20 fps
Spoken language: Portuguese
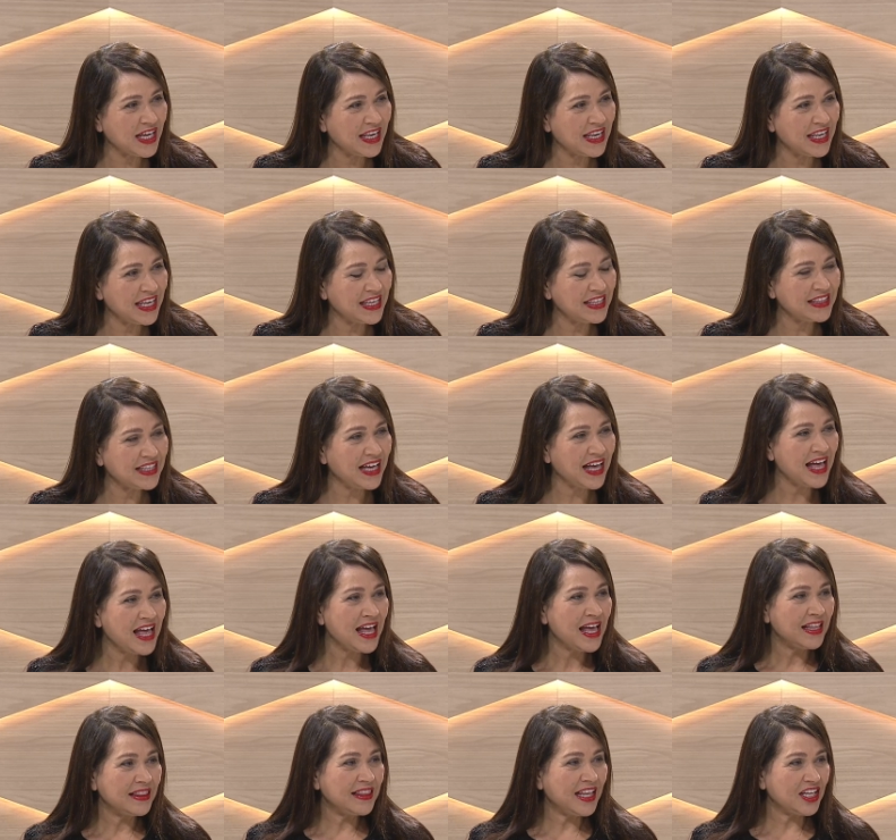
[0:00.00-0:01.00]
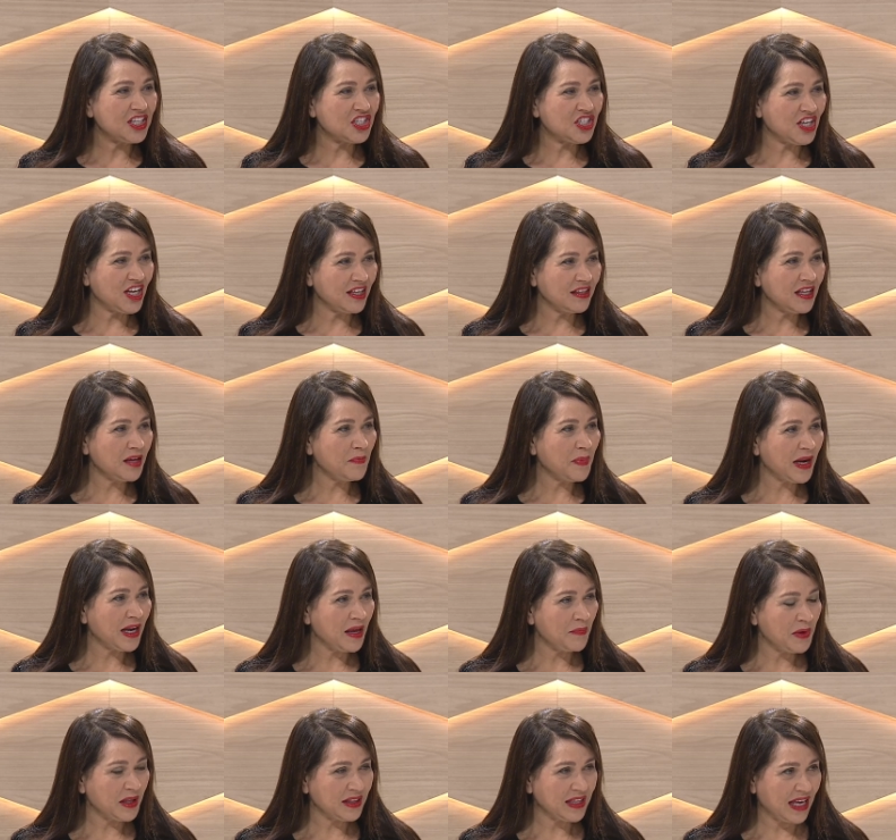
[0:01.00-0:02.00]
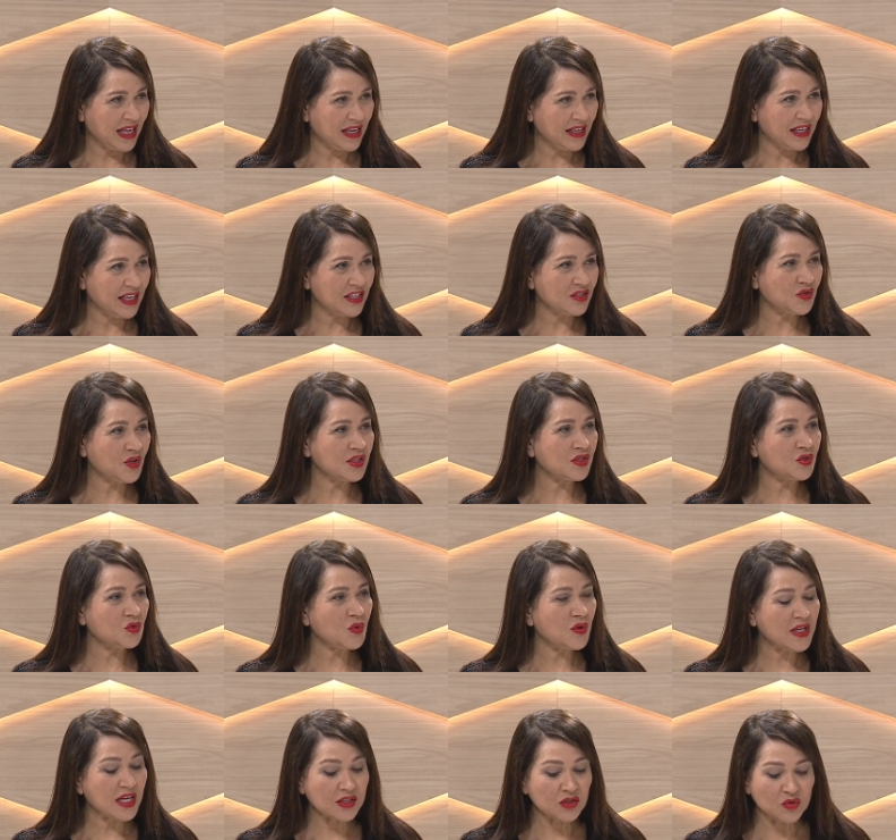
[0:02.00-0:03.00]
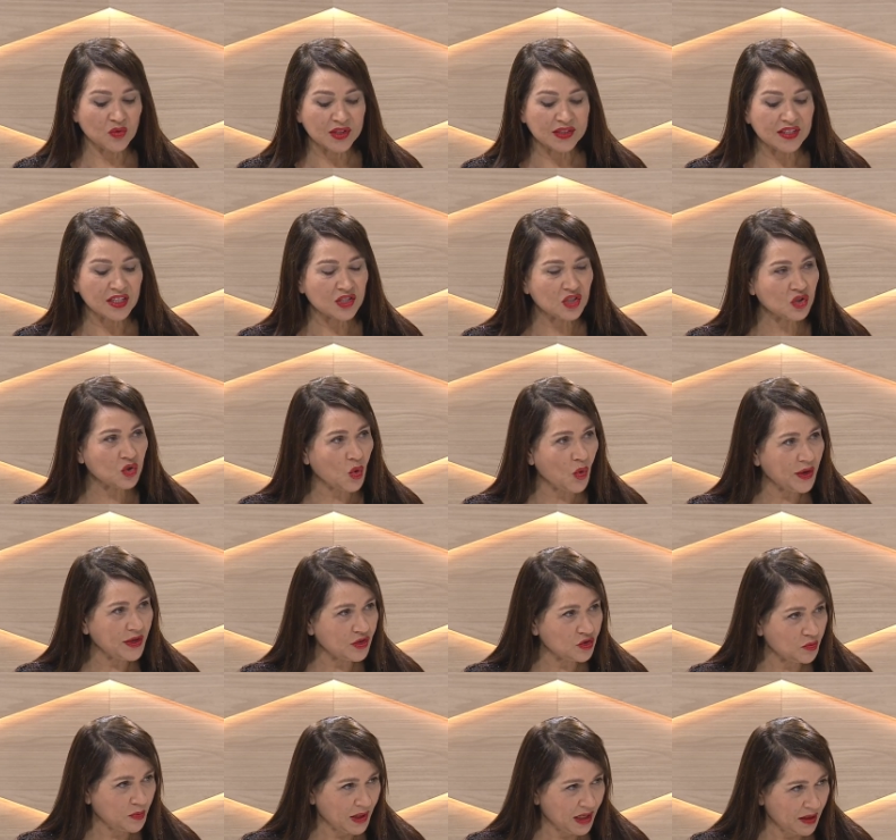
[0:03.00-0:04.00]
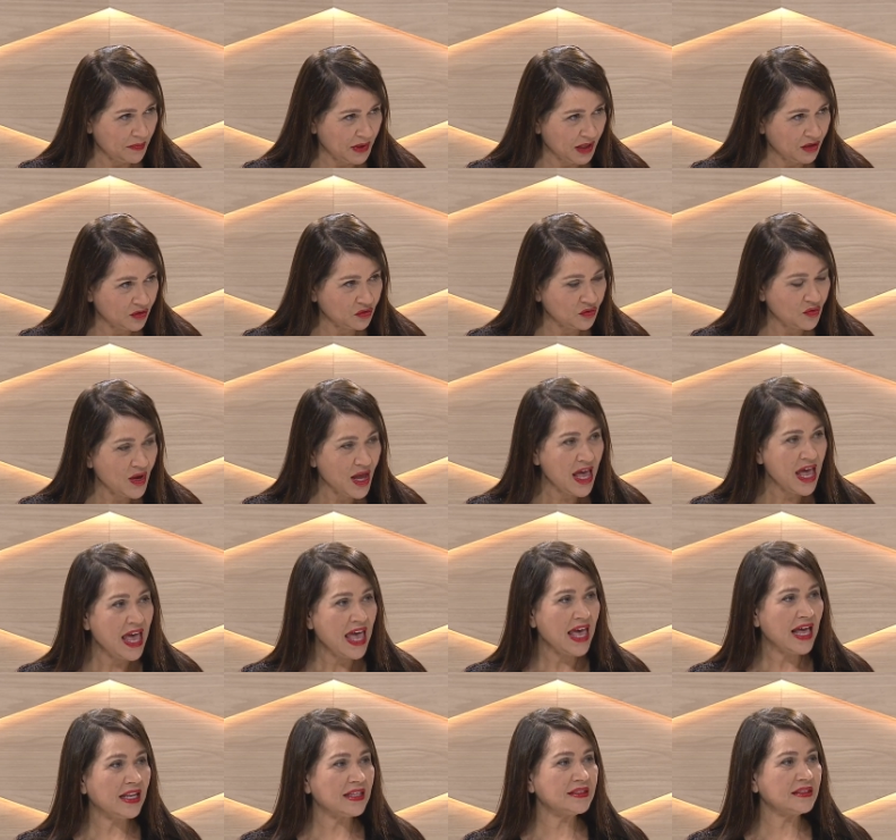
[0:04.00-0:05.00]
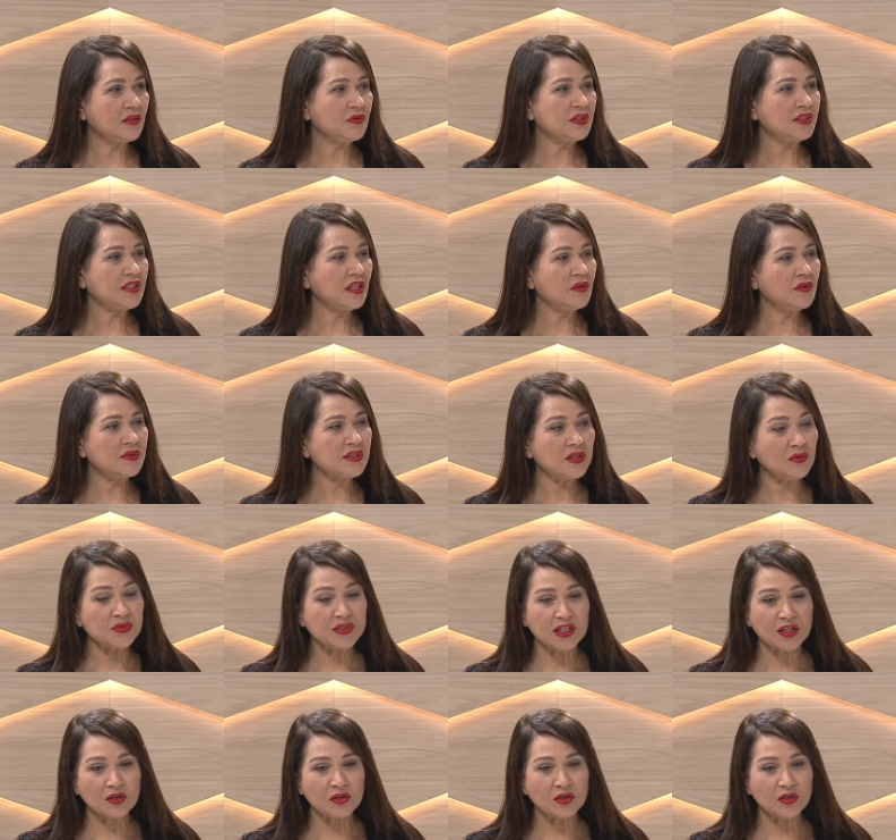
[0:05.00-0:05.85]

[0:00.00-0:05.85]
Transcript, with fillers: e além da, da agenda parlamentar aqui, as suas, as suas ações do parlamento, elas são, estão, estão